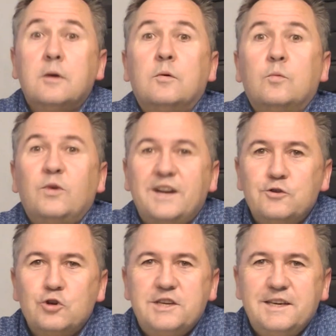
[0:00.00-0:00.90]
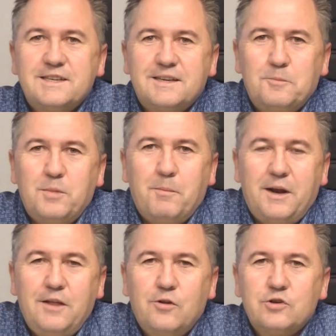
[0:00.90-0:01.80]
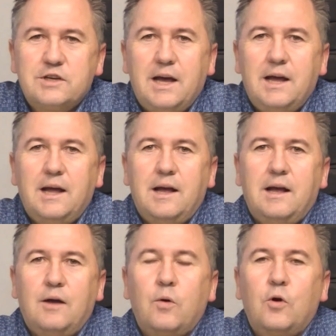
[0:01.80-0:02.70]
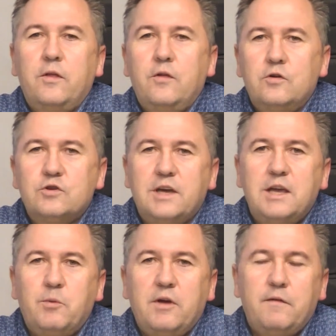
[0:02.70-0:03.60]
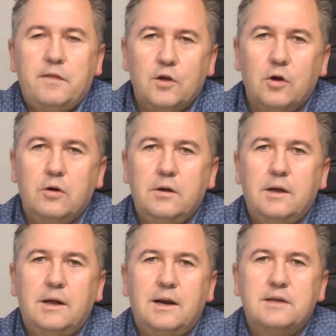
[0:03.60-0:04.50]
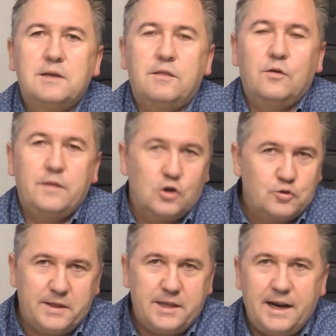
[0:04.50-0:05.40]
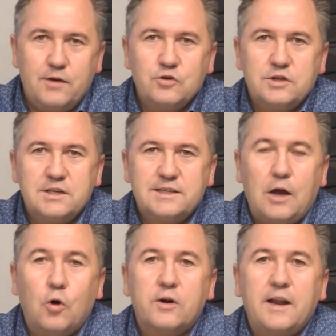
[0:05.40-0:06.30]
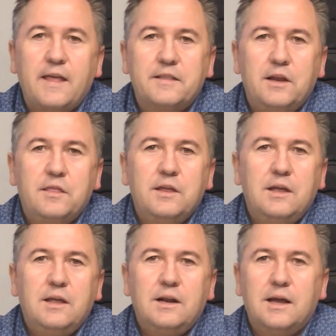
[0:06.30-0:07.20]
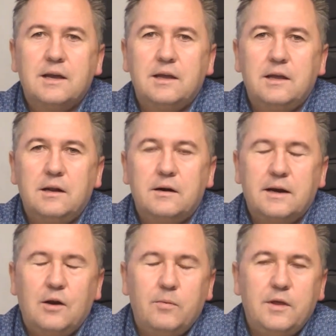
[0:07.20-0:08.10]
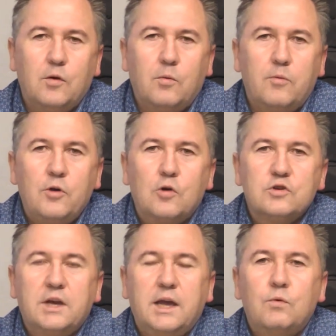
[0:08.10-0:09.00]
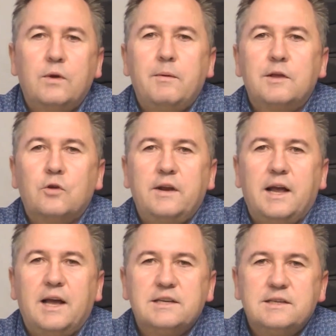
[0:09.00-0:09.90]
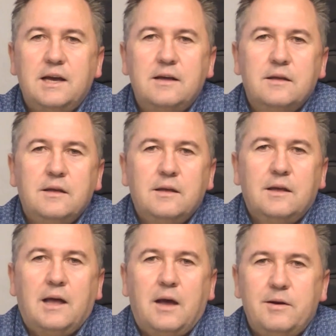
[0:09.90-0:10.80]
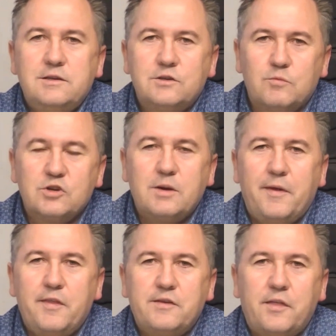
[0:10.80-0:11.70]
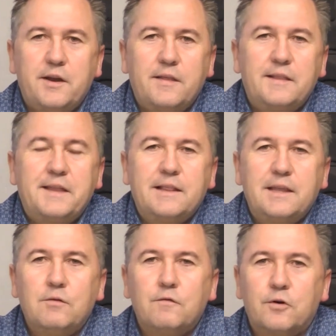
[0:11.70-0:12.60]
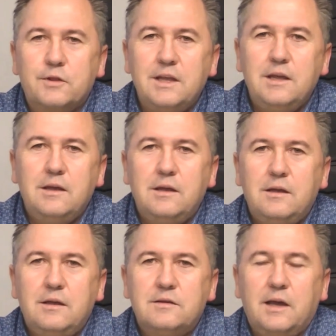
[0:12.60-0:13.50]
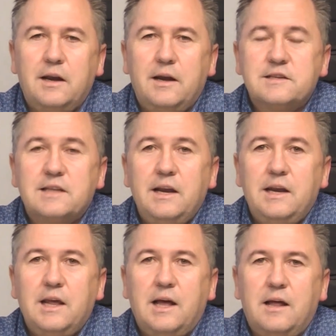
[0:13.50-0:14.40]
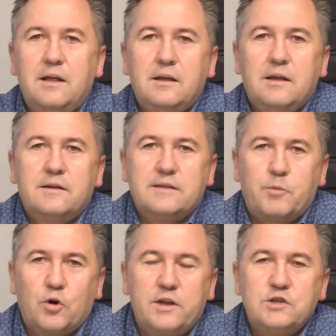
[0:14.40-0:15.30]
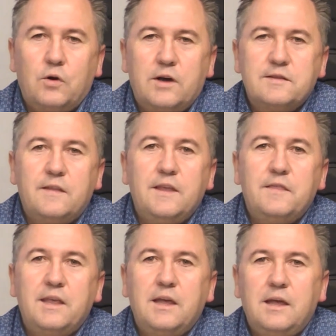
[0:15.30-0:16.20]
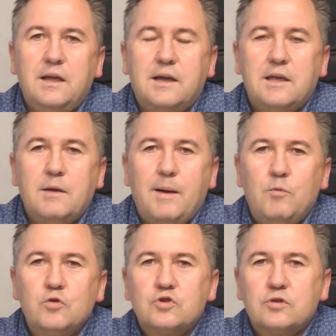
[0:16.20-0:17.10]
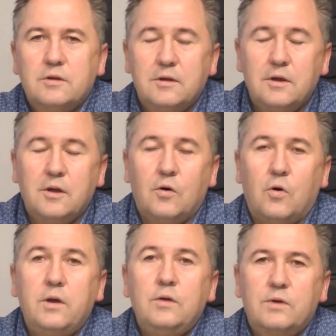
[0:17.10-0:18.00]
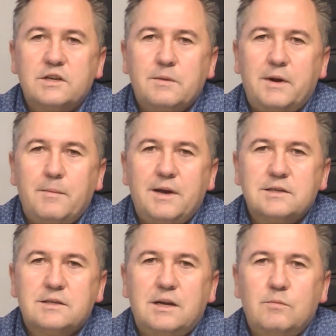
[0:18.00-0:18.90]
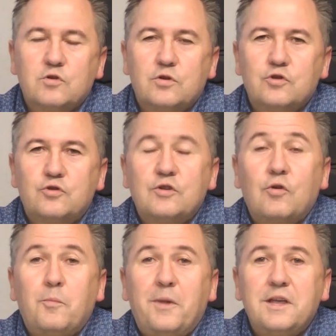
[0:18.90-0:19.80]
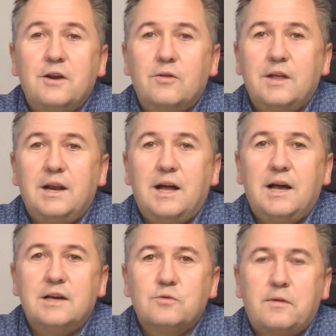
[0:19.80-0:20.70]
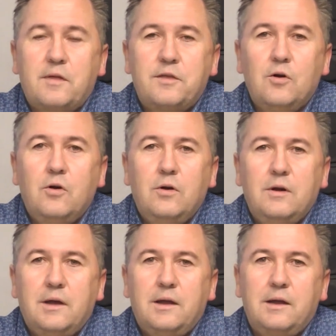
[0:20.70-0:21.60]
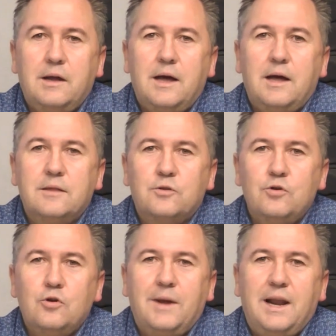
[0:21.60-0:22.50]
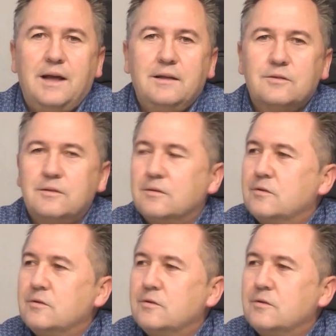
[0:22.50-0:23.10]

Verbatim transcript: Buenas noches, bienvenidos a Juego de Dos, Equipo y Afición, a la sección de los veteranos en esta jornada 13 en la que el Real Oviedo volvió a conseguir una victoria en casa a ver si somos capaces de hacer del Tartier un fortín y seguir en esta línea, esta progresión ascendente que llevamos. Hoy, una semana más, tenemos con nosotros a un compañero de la asociación, eh, a Toño Balán.